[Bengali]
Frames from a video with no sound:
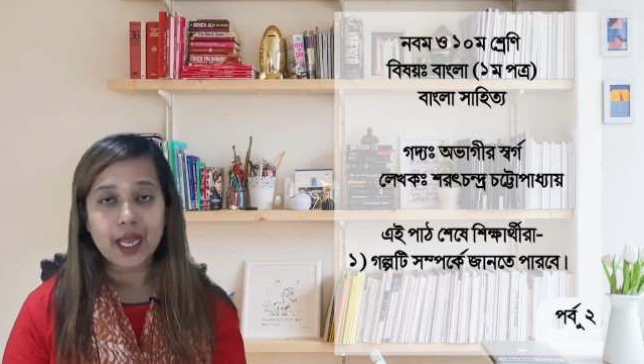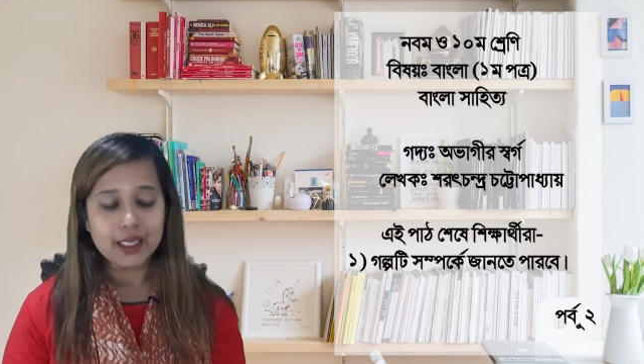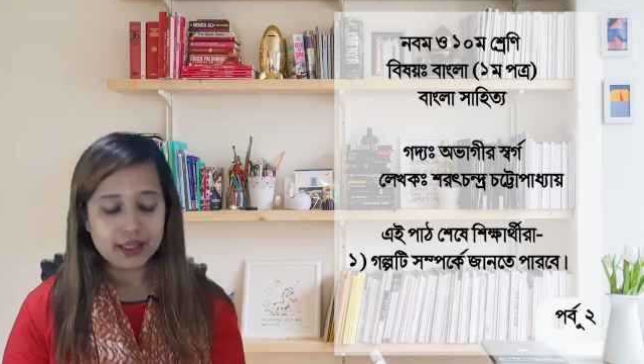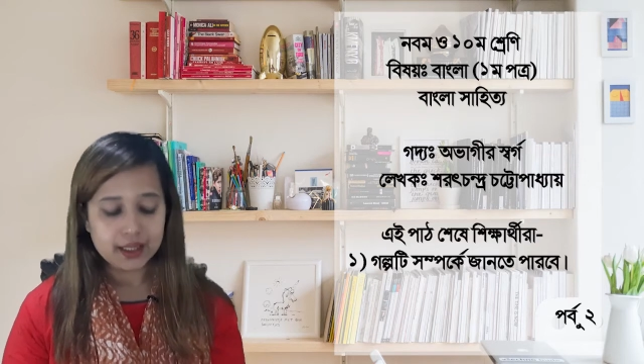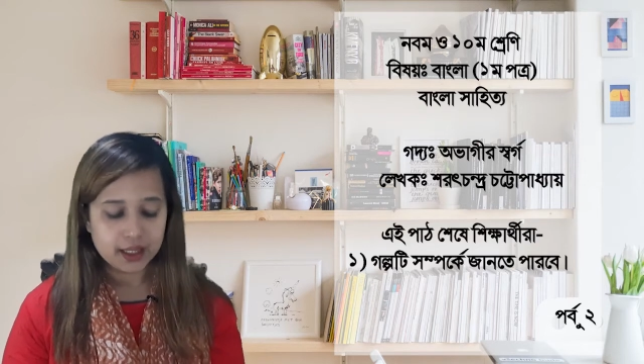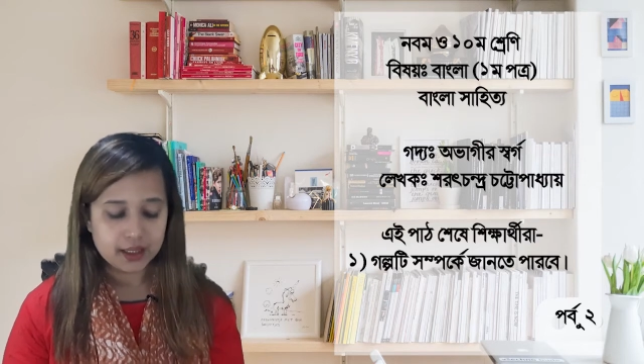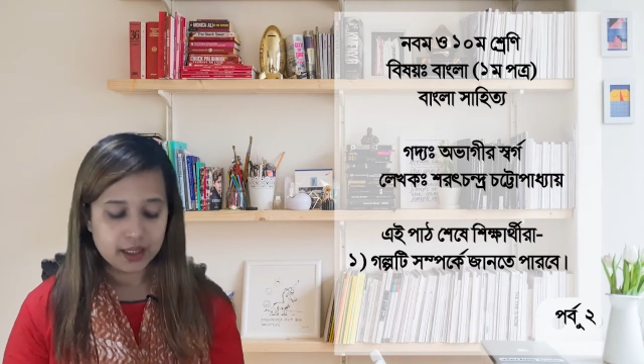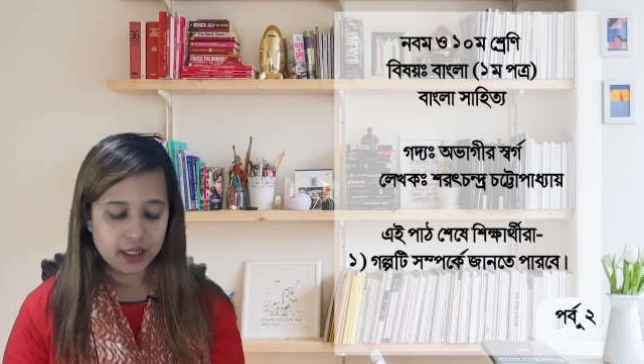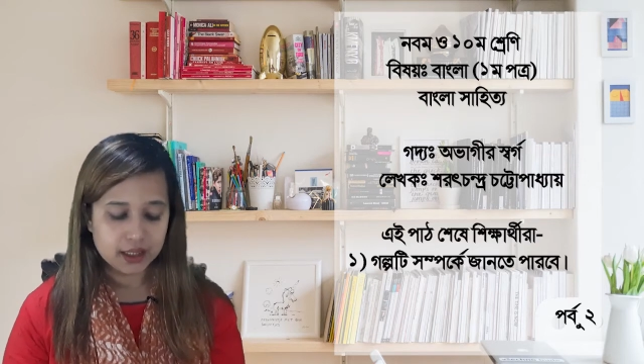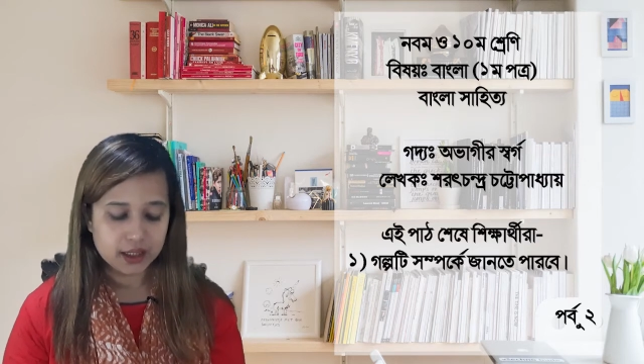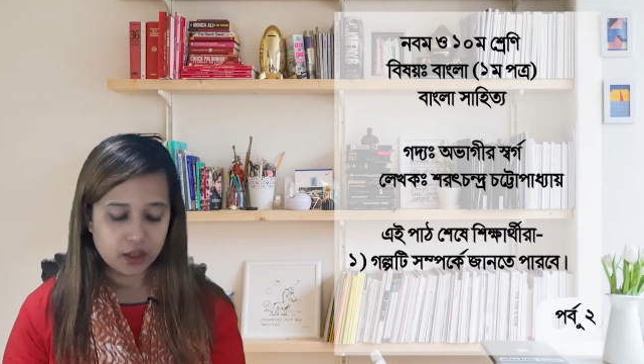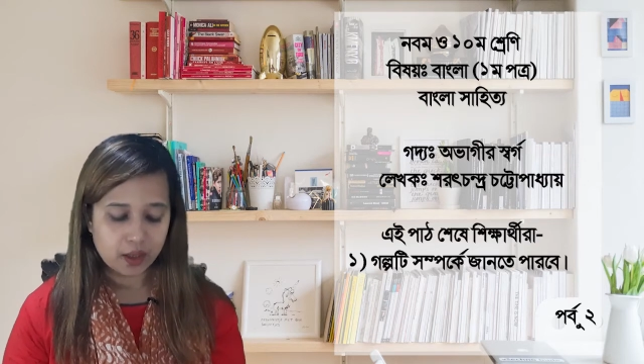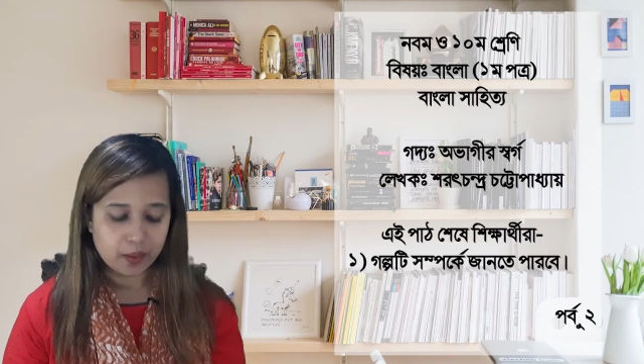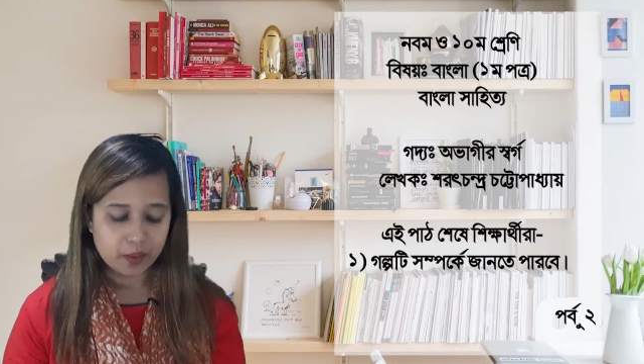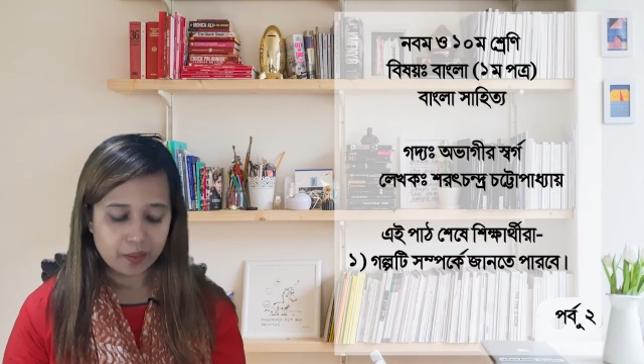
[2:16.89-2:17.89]
আলতা দিয়ে
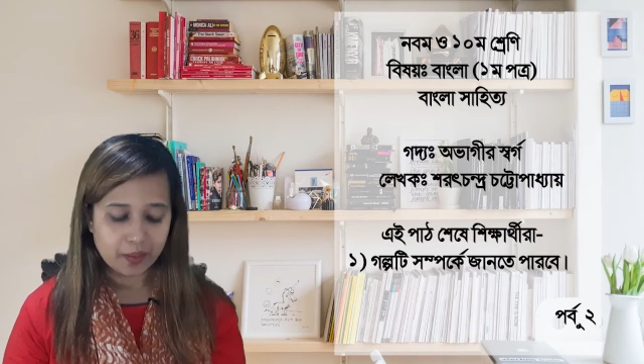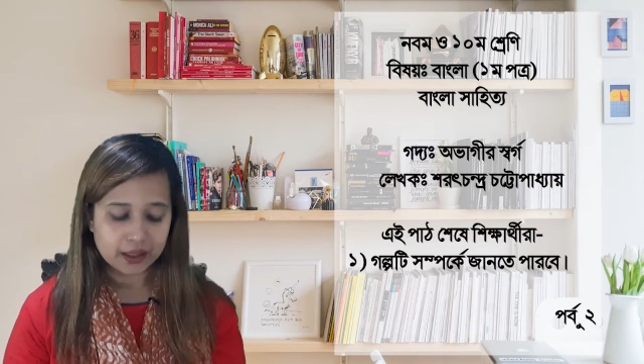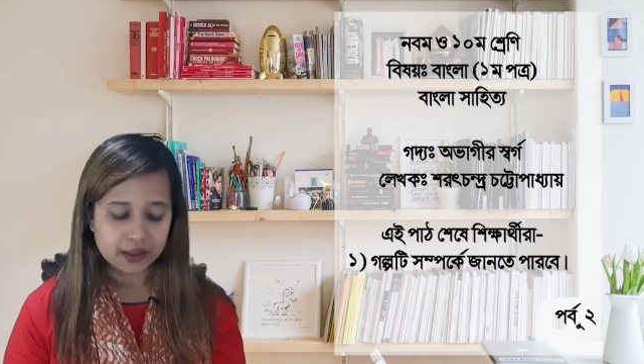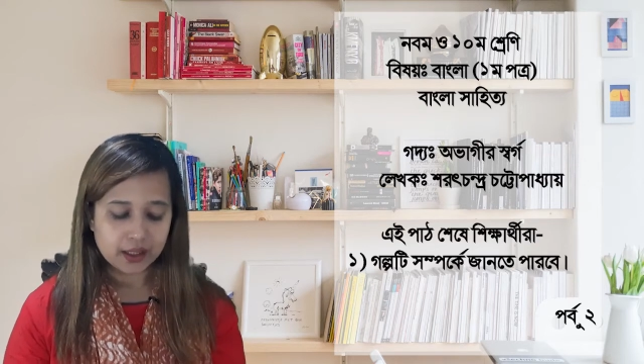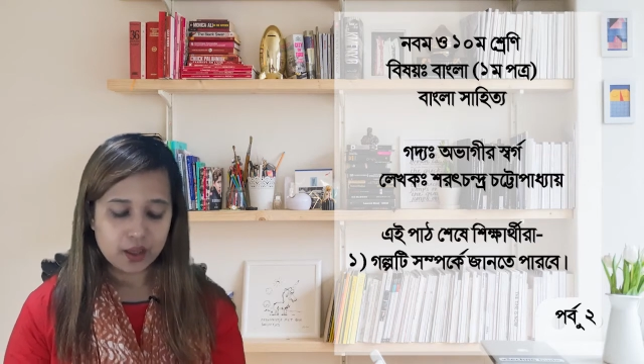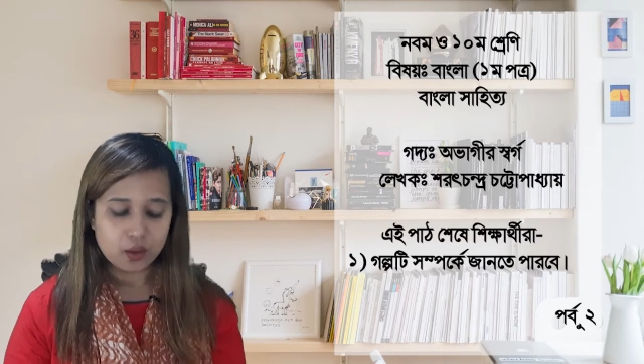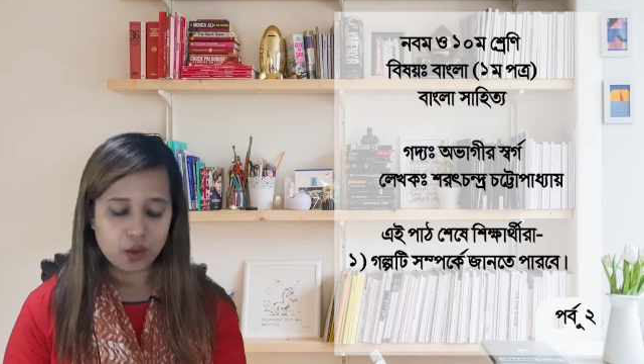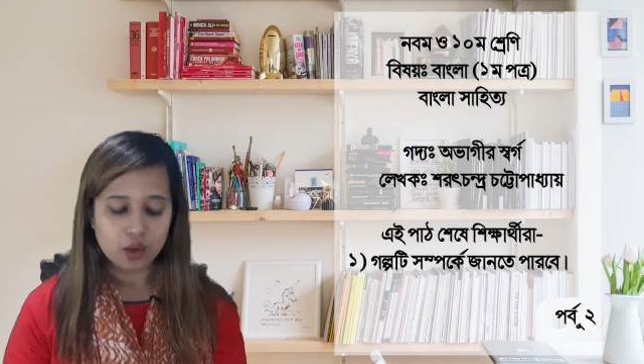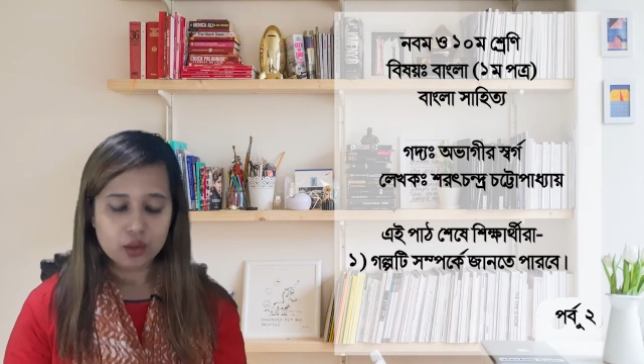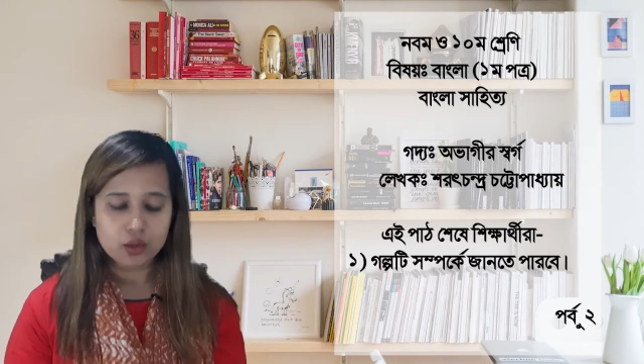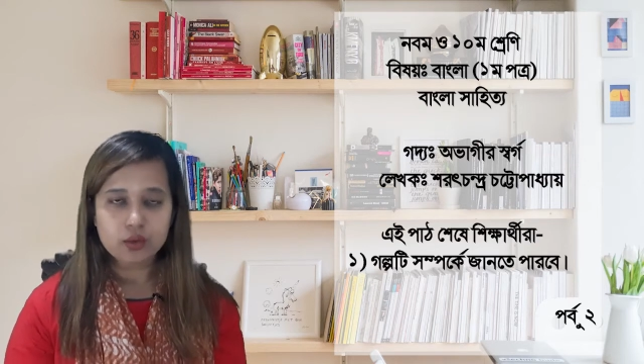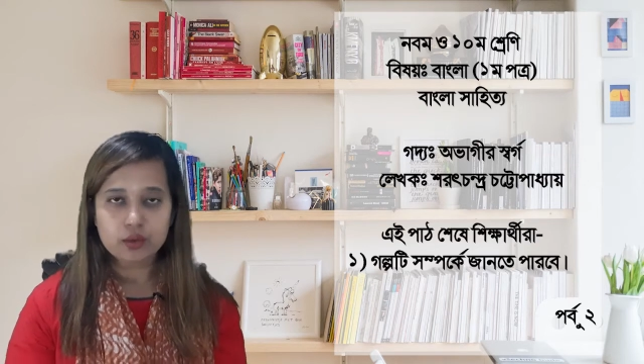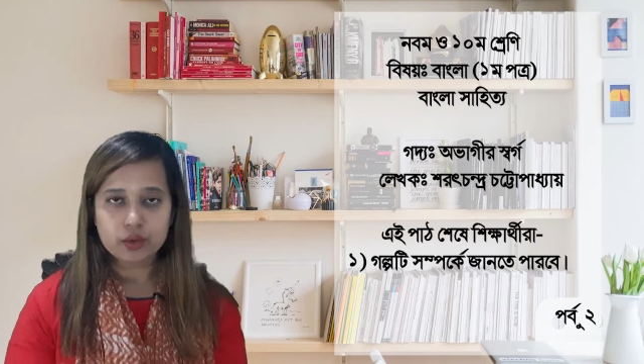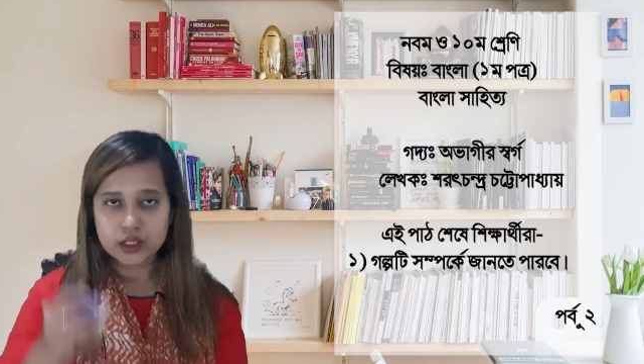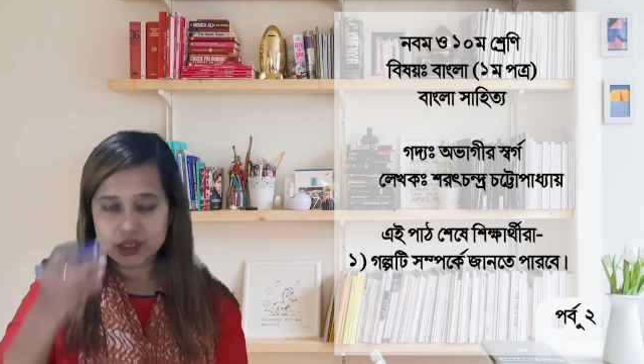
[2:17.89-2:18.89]
দিল এবং মাথায় ঘন
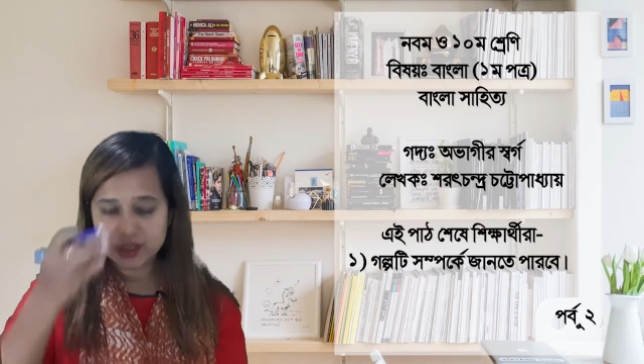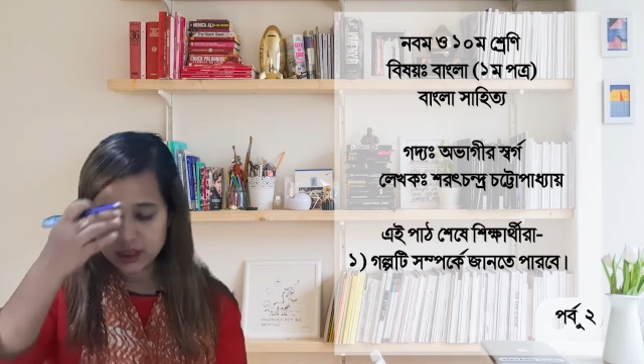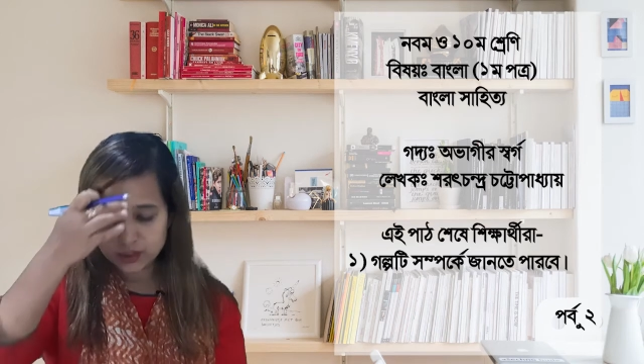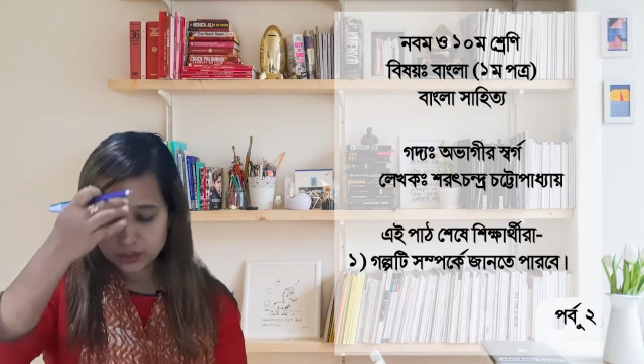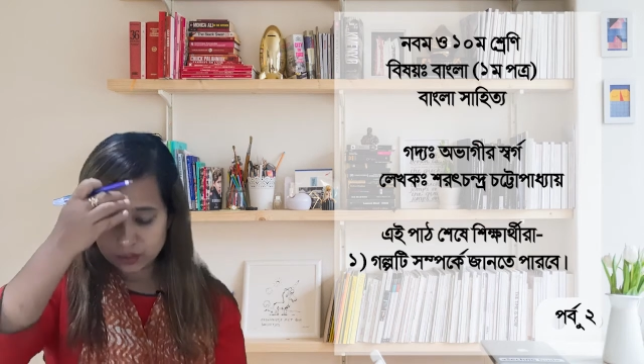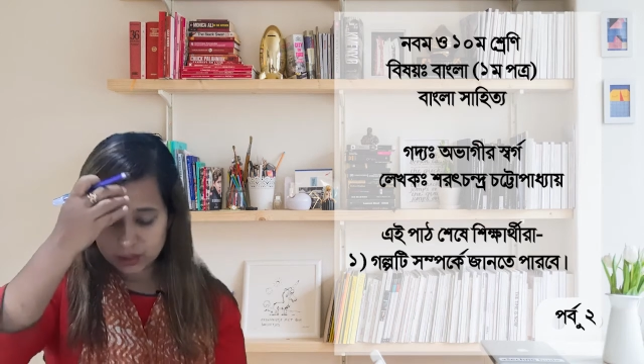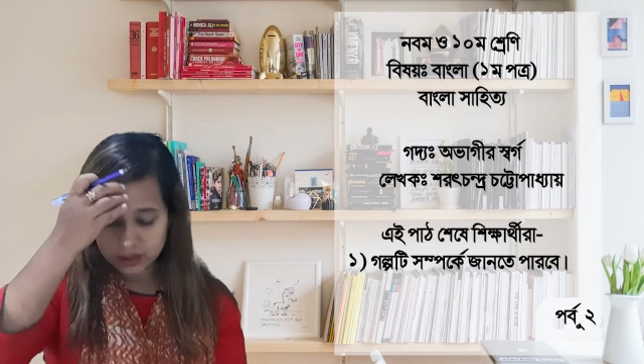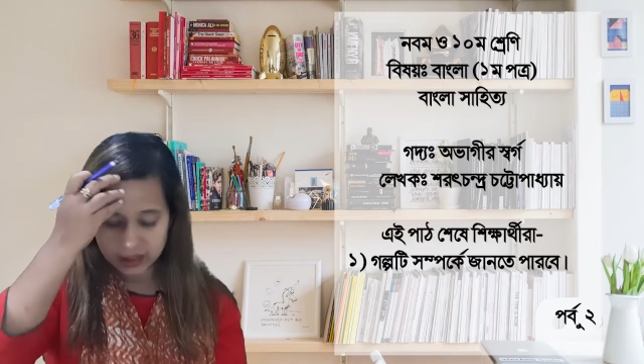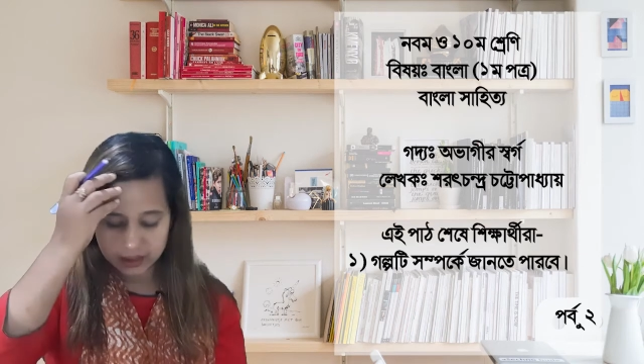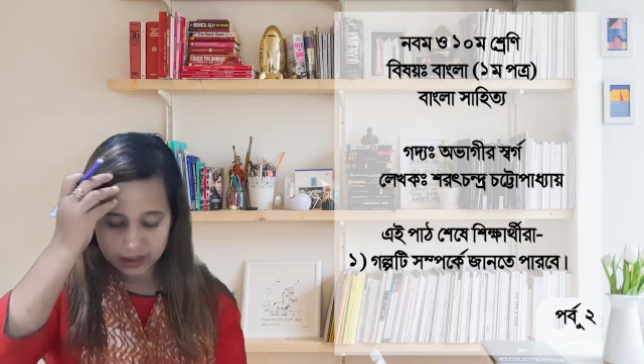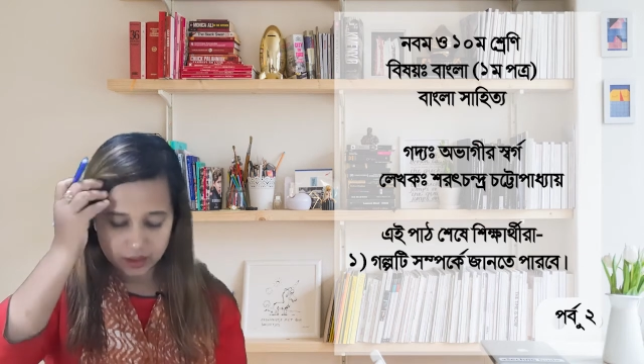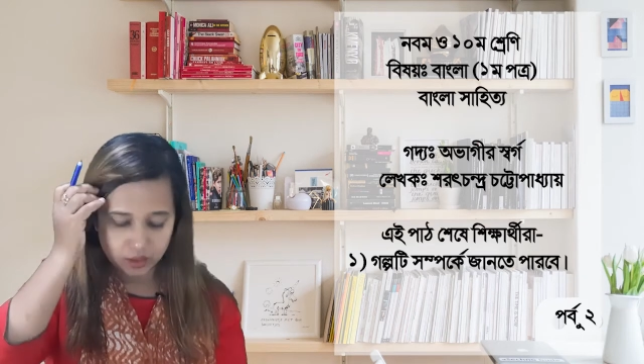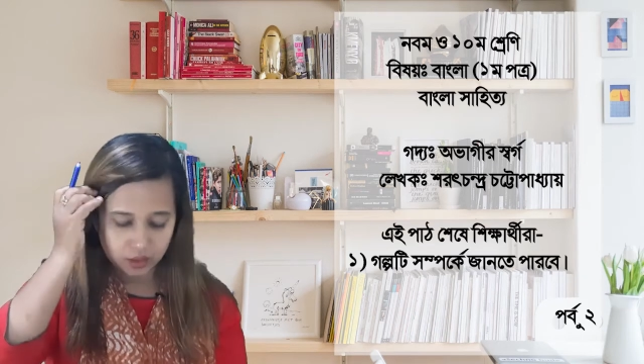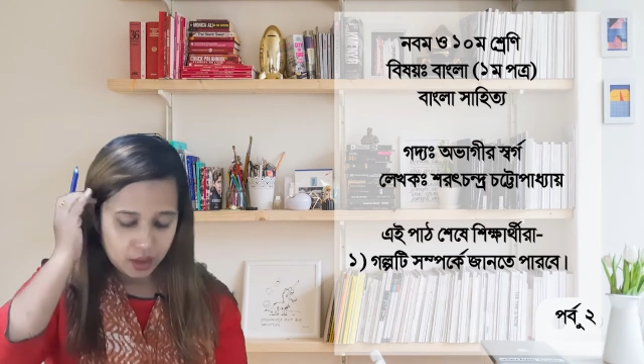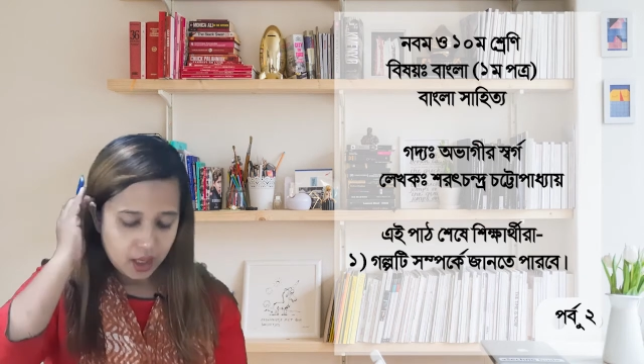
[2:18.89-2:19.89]
করে সিঁদুর দিয়ে
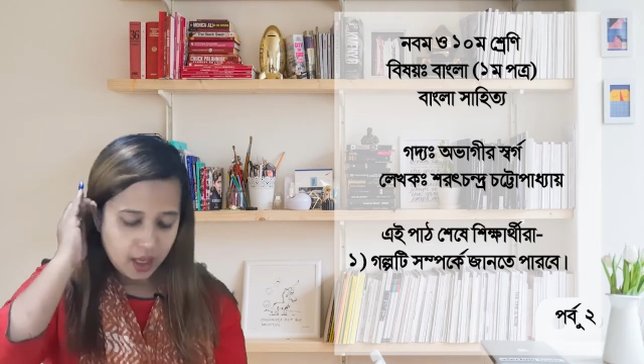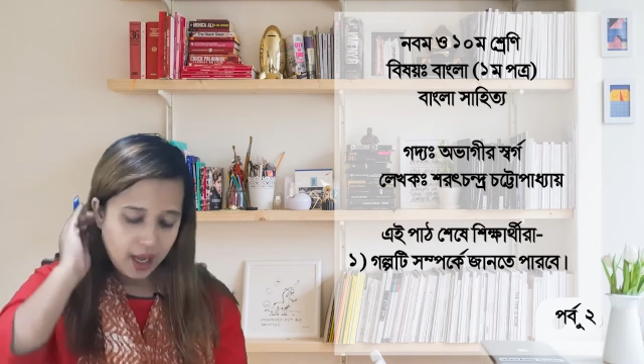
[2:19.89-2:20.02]
দিল